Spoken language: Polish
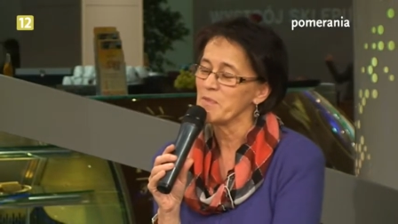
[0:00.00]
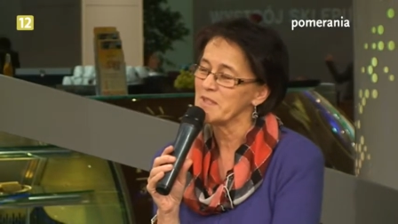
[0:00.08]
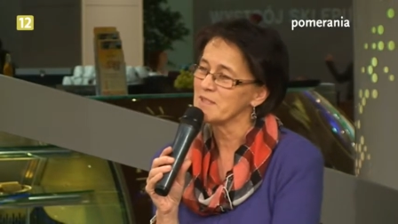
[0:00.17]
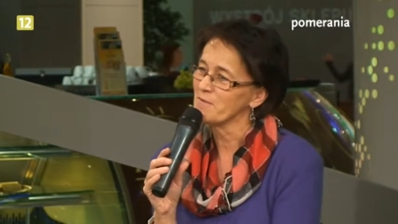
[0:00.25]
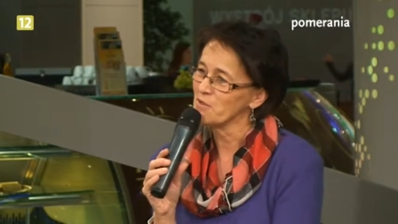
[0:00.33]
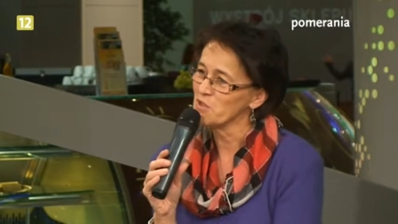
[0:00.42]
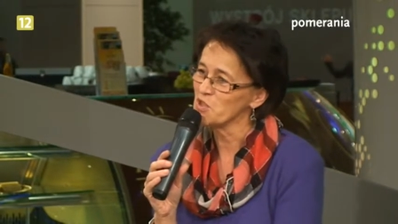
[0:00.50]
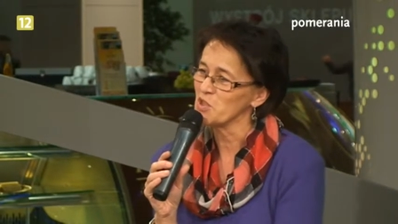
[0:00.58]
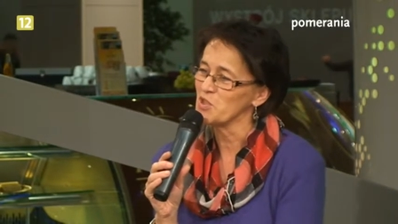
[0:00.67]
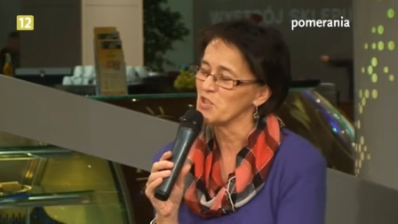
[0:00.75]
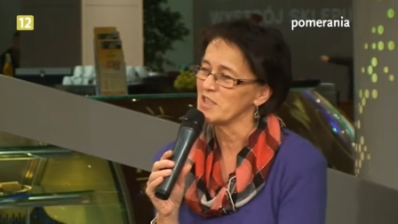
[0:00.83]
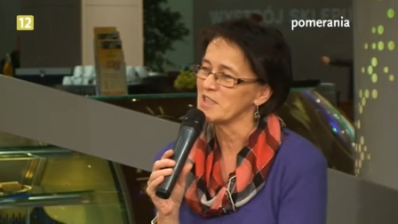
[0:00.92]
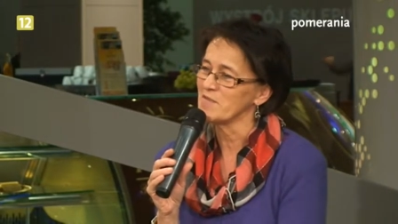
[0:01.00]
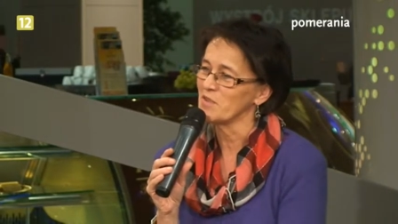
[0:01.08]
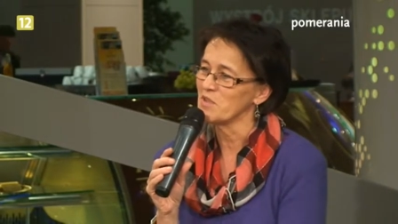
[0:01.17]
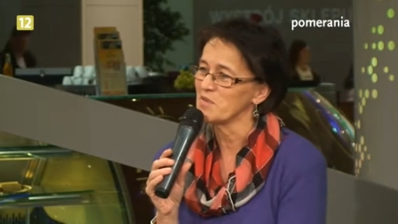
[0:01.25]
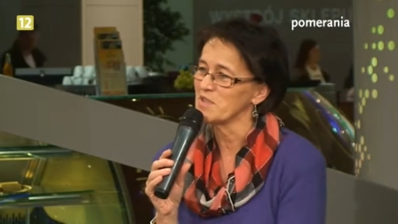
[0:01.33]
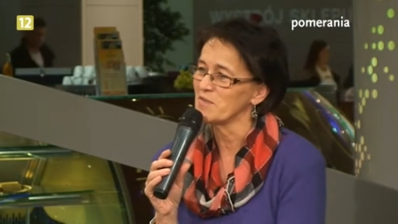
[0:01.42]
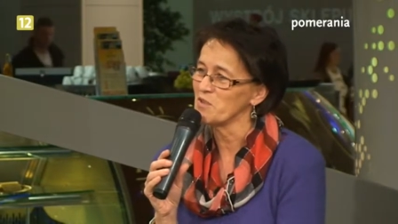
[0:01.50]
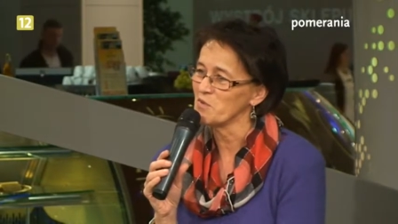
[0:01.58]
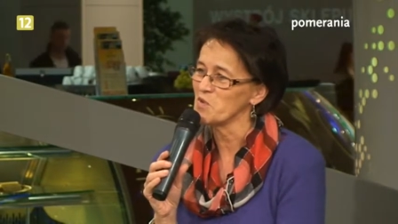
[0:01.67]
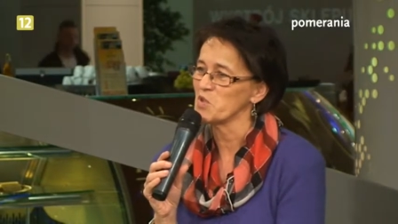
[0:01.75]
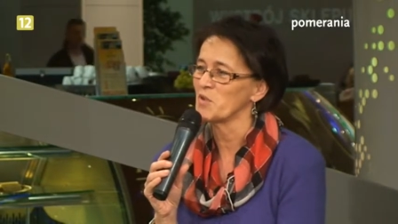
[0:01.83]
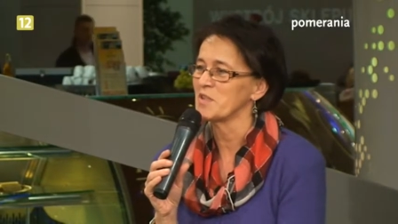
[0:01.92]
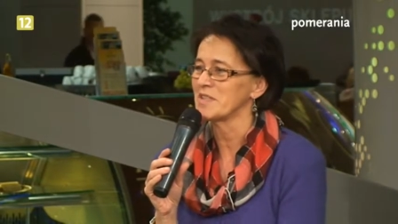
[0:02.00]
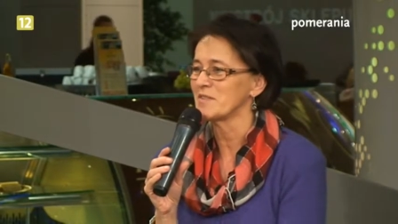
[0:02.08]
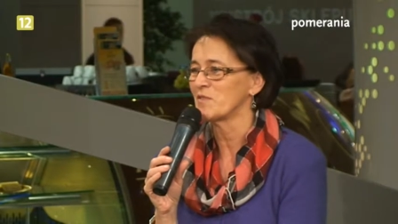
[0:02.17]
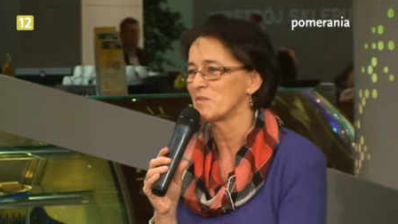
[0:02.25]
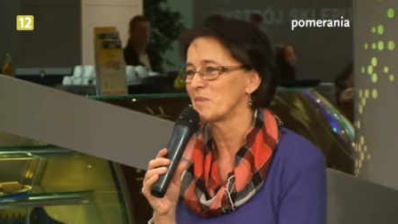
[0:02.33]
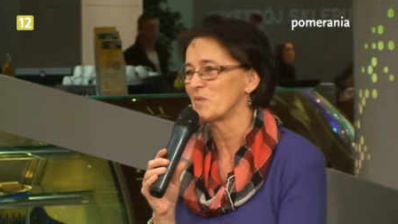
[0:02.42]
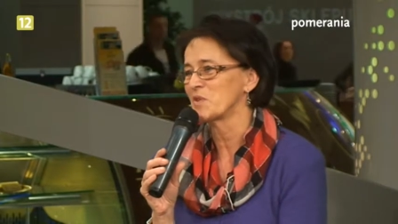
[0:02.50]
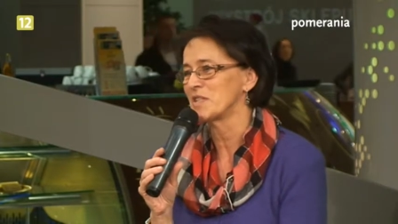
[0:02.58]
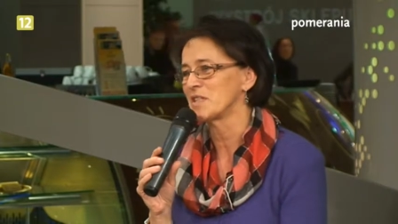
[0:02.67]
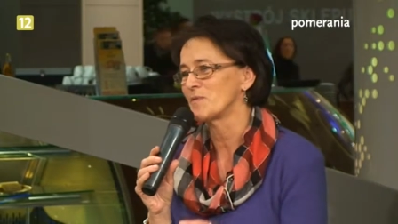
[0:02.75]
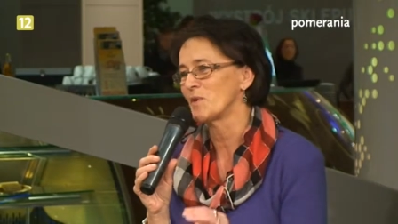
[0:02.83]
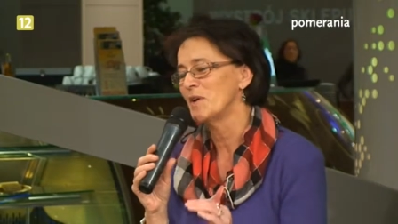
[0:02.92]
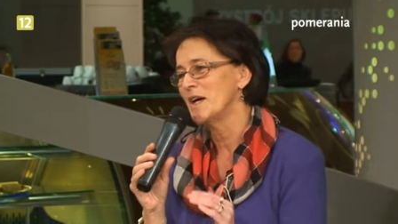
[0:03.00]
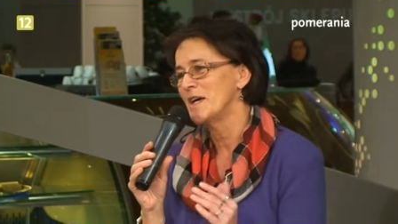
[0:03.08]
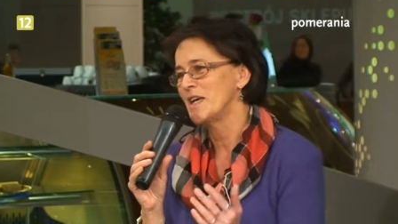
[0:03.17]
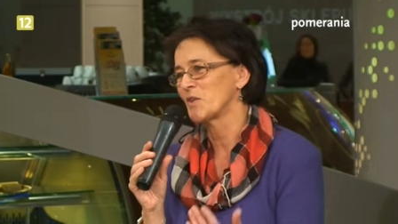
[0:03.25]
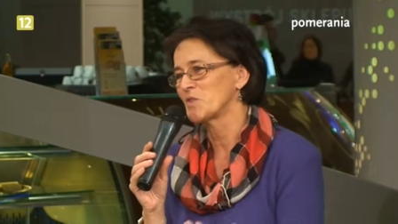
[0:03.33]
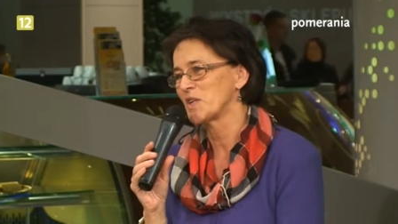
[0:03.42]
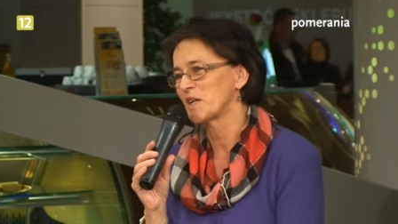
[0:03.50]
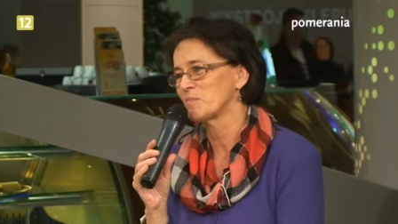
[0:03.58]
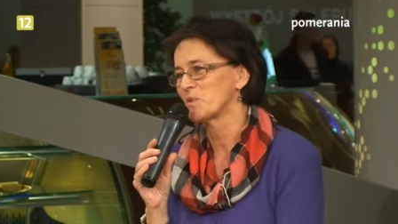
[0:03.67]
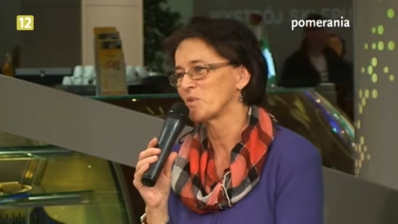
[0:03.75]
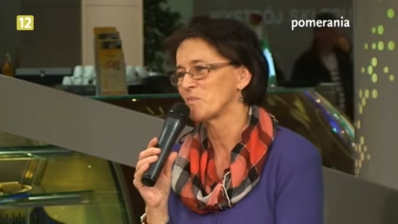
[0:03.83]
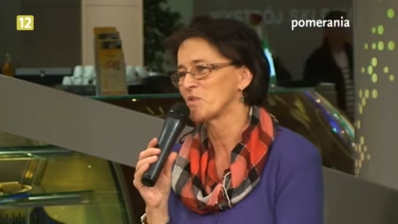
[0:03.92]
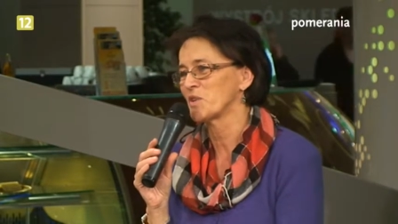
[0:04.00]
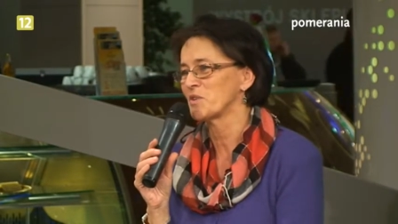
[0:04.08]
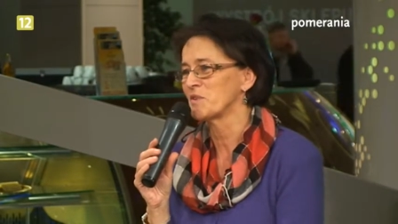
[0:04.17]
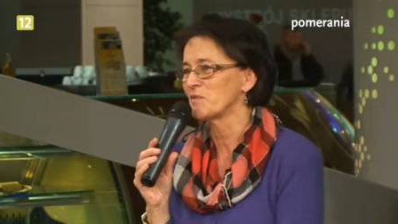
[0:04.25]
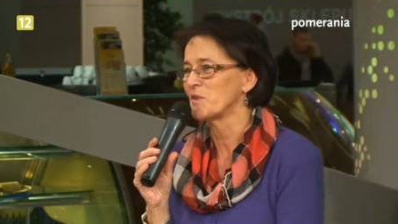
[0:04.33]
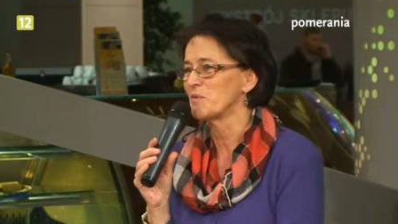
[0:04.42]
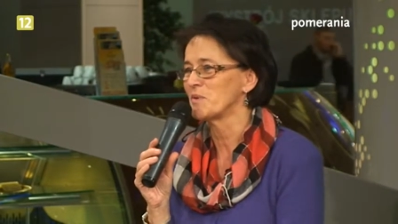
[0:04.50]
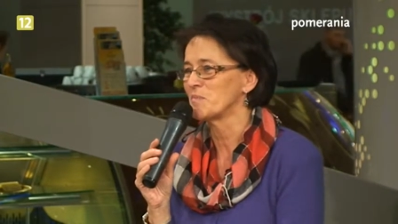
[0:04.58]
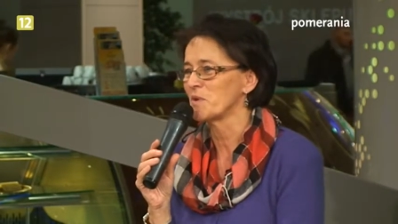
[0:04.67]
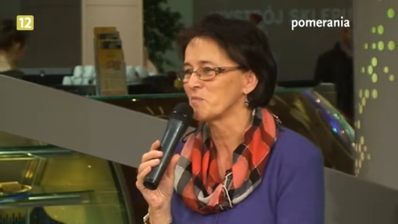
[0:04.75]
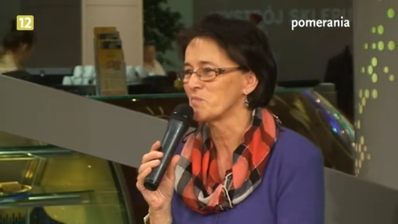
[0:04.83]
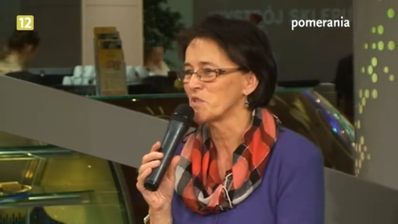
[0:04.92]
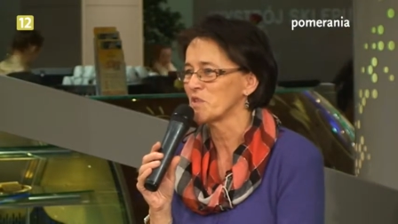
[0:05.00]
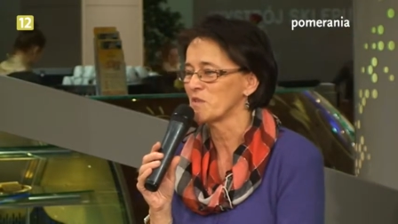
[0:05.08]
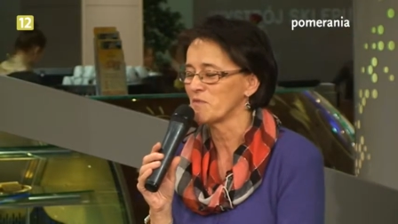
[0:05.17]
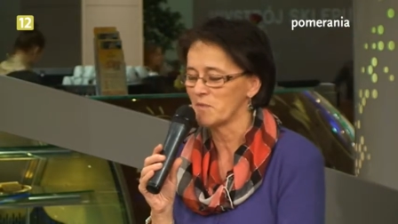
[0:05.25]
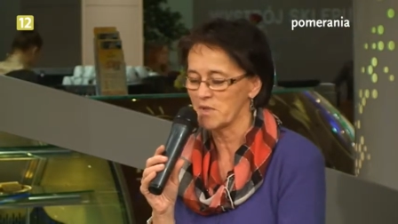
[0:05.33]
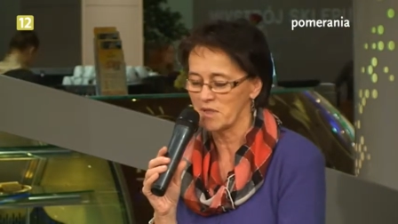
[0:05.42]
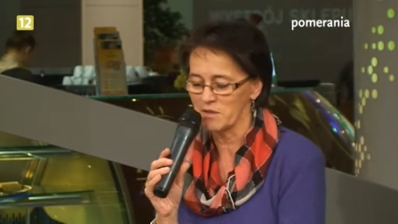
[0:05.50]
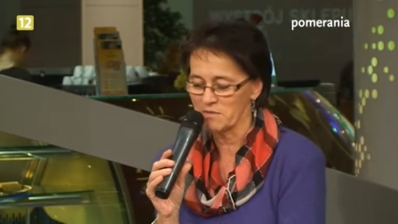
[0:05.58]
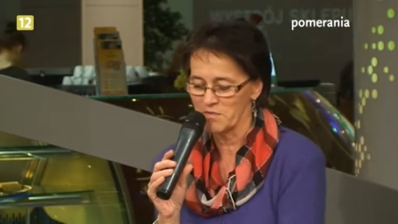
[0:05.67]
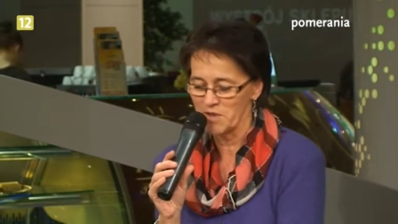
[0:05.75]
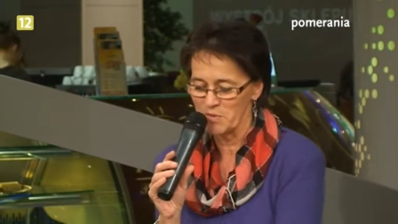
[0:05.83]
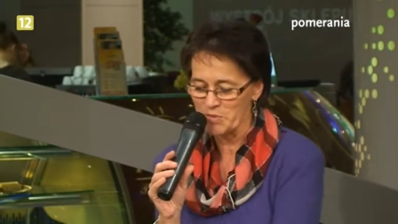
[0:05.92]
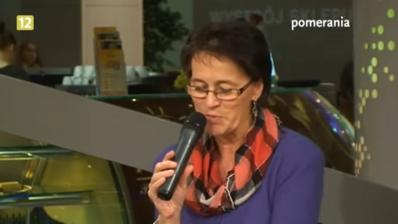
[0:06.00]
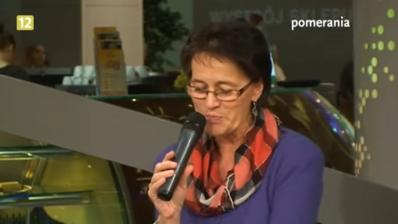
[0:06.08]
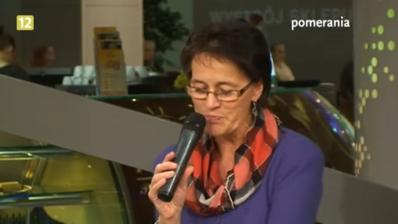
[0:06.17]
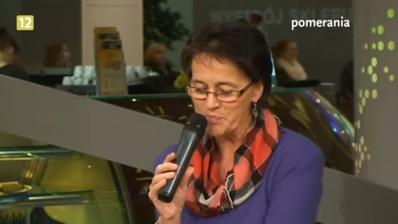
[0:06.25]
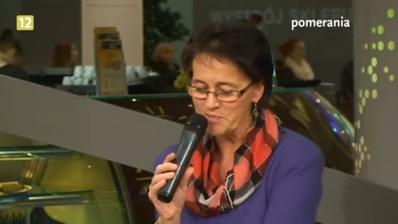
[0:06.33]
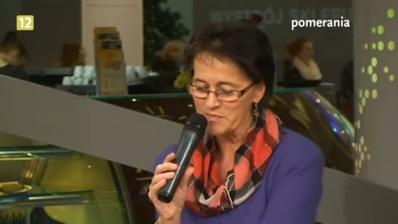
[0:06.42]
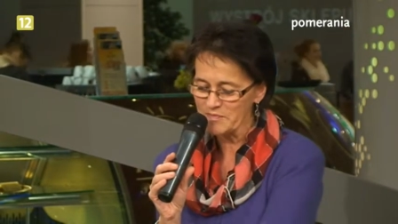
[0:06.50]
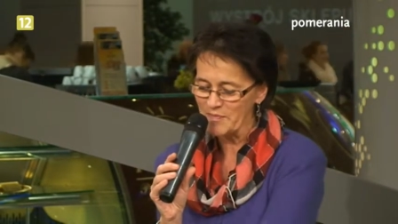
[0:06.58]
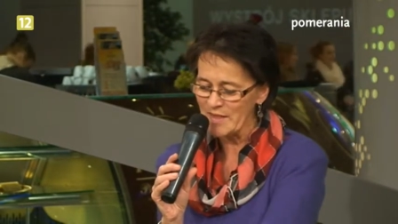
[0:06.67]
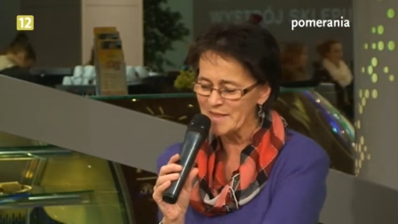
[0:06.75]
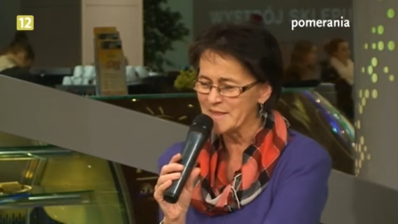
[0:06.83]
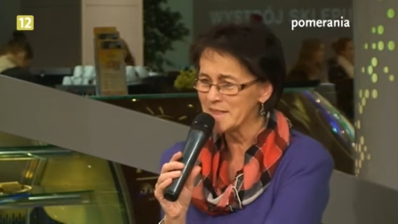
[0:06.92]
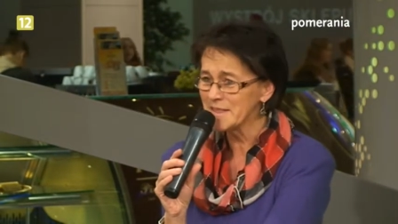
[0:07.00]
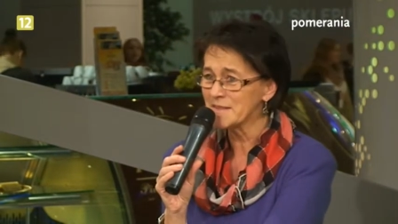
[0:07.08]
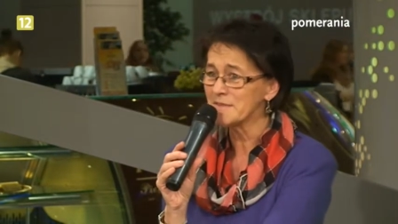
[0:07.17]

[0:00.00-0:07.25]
swoje życie, swoje, swoją żonę, swoje małżeństwo jakoś tak pod przykrywką, pod przykrywką tego filmu. Jest,